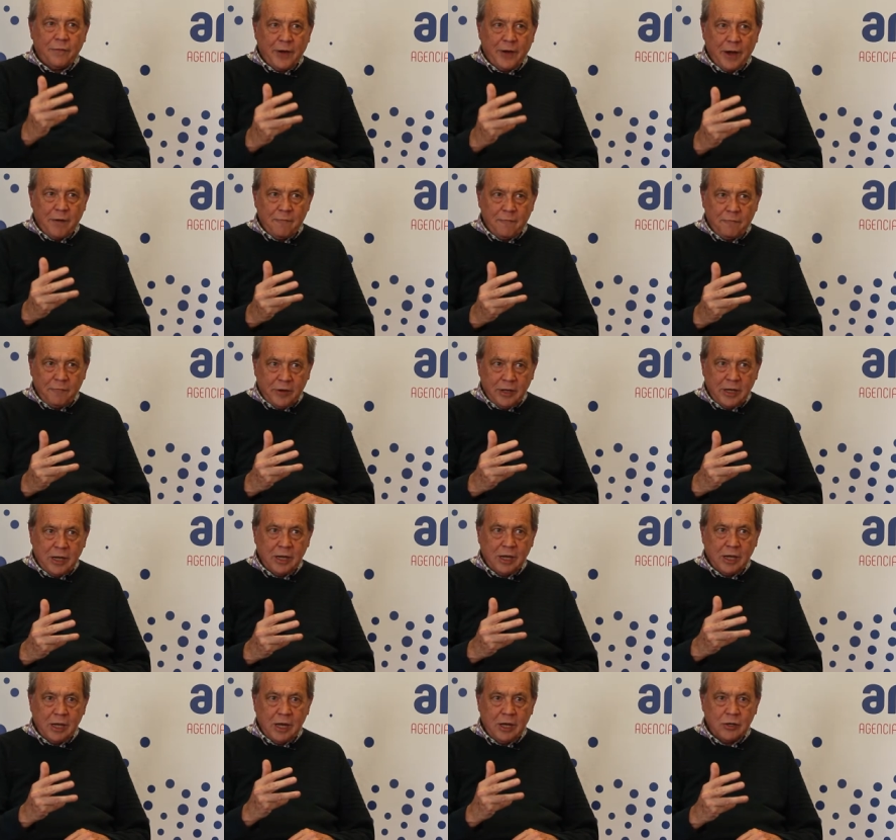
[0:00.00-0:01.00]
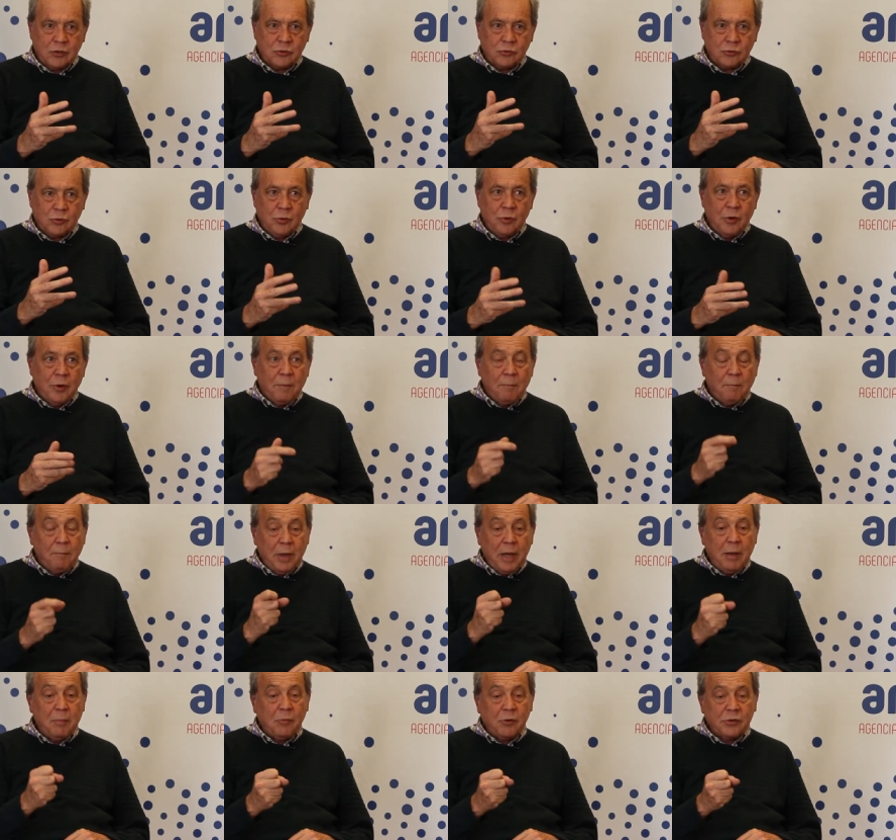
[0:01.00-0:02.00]
transferir eso,
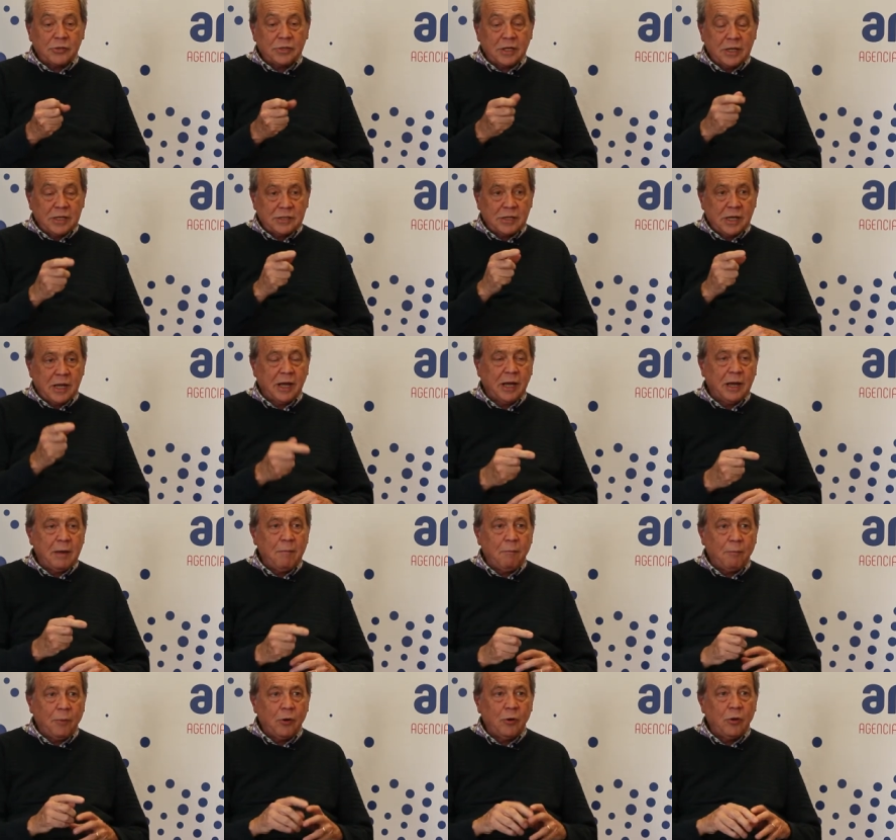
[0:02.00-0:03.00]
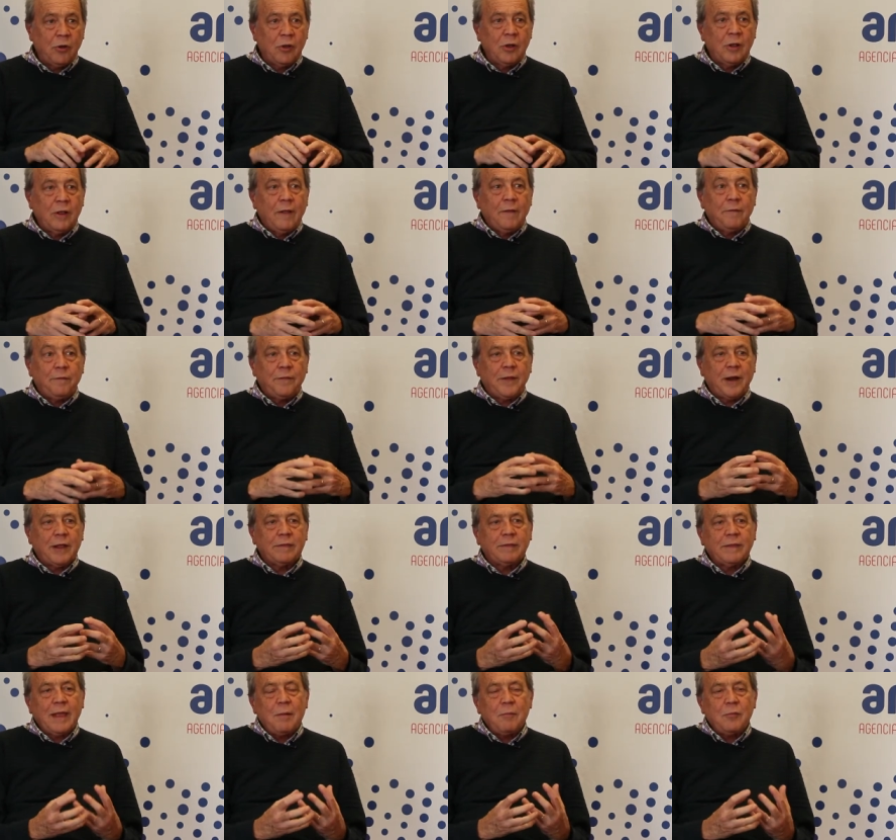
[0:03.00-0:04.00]
vemos ese ejemplo,
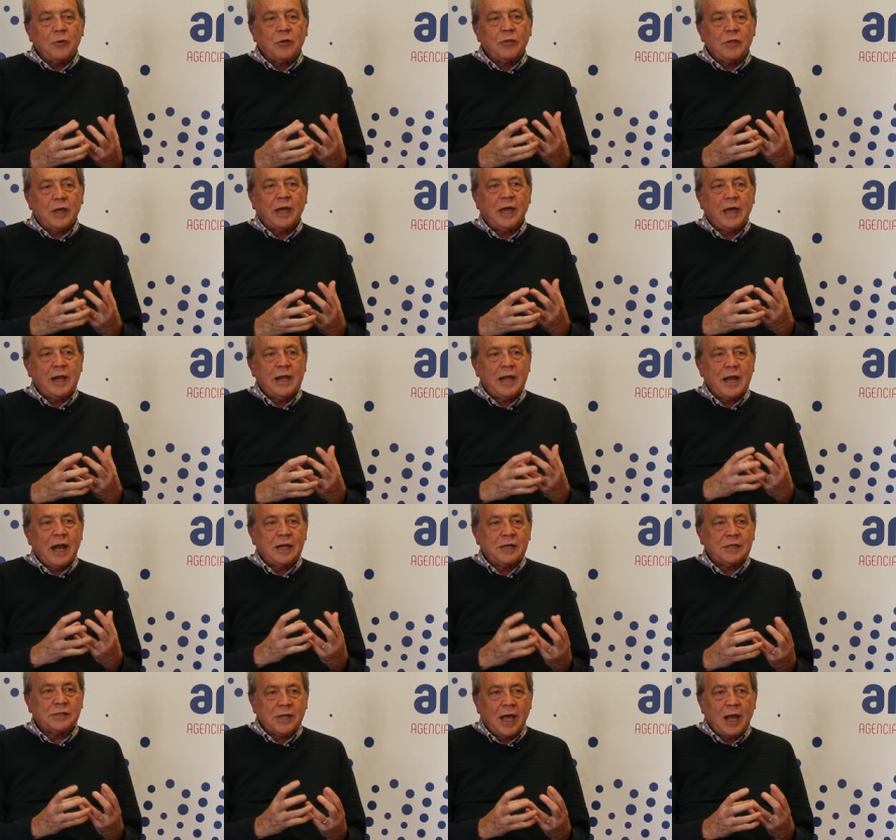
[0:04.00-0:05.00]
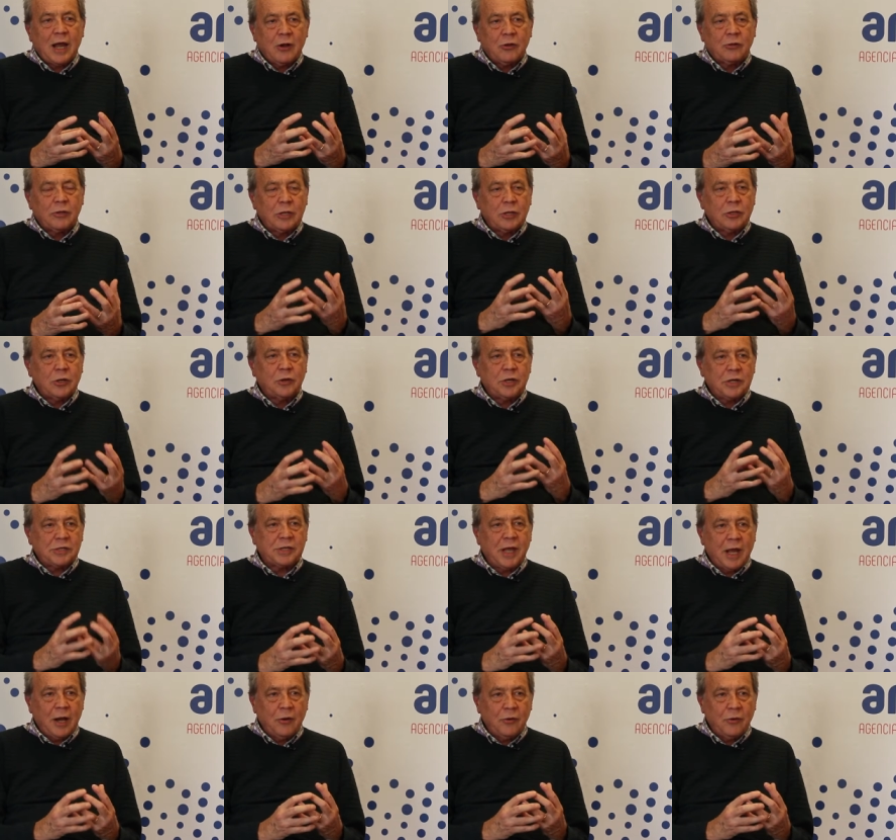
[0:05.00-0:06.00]
tratamos de generalizarlo, de
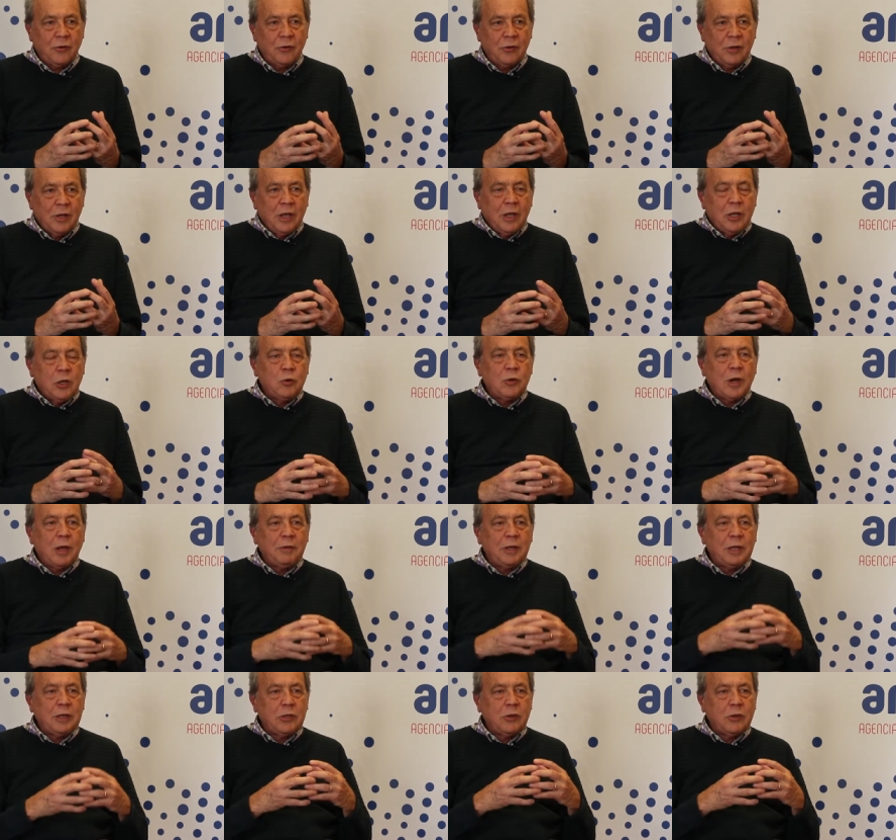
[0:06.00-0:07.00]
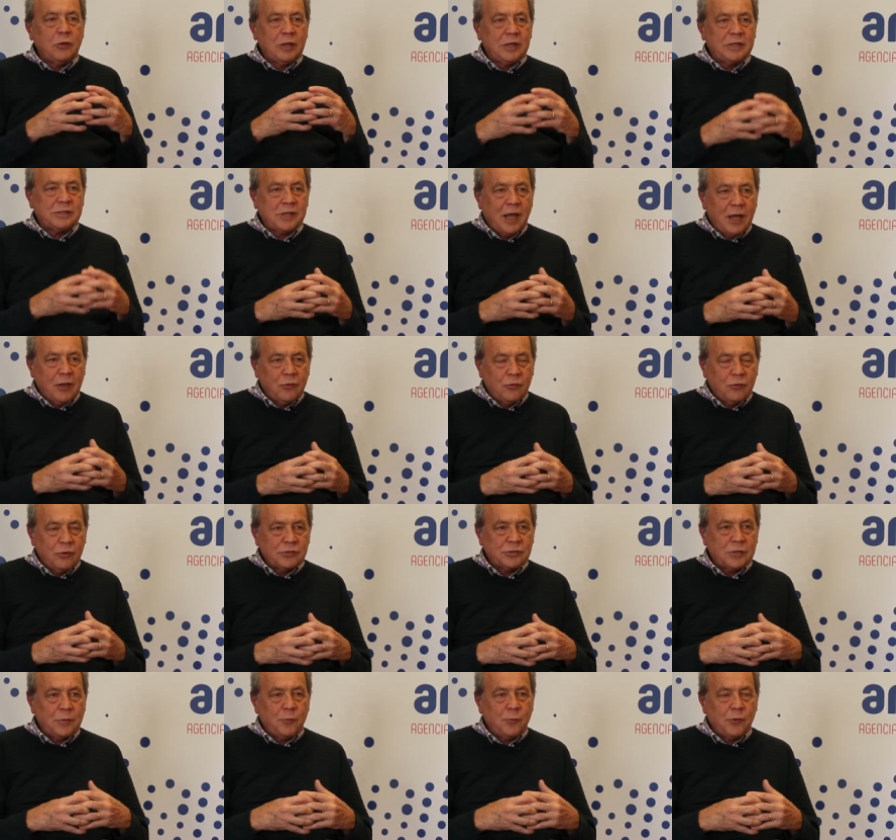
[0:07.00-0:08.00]
teorizarlo, y una vez
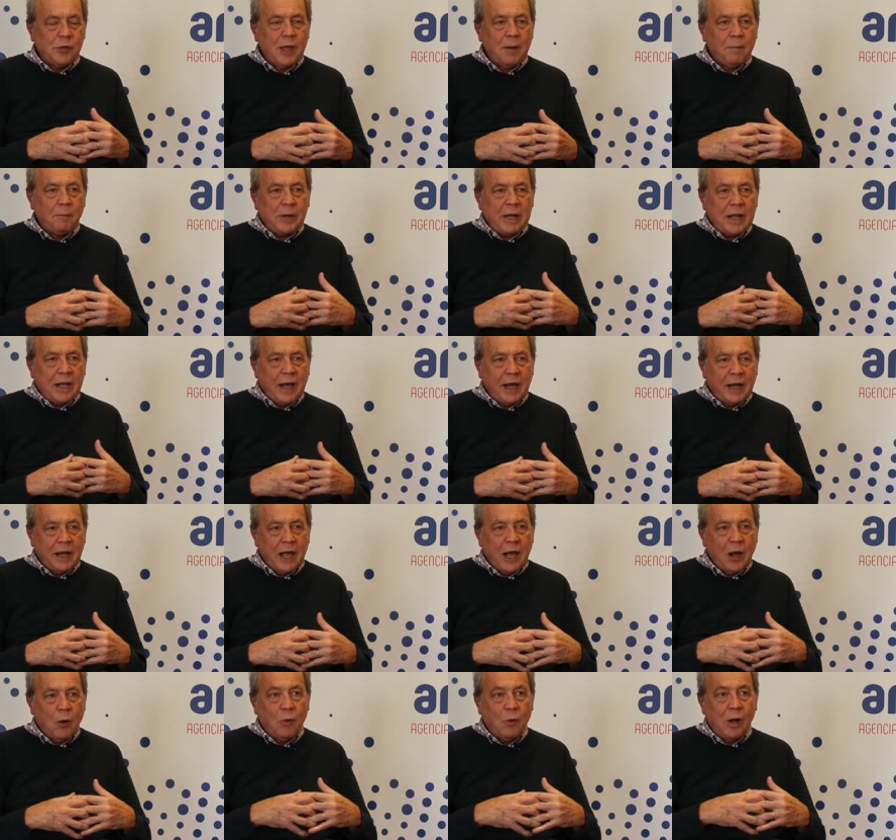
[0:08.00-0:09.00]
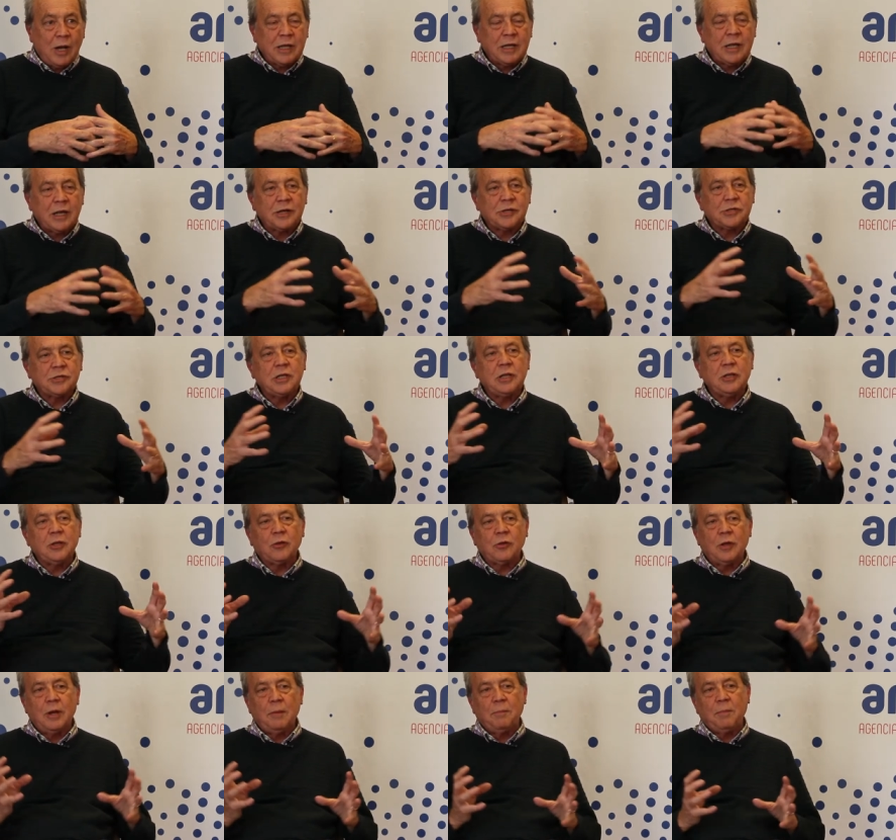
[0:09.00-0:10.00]
teorizado se puede aplicar a cualquier
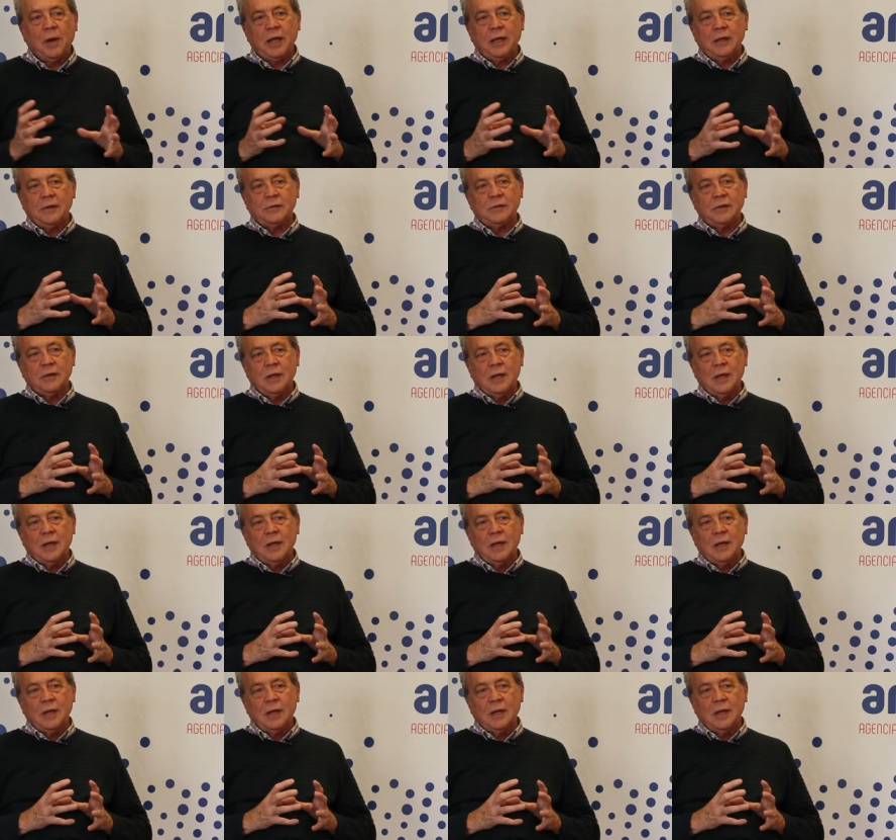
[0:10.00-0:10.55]
sitio del país.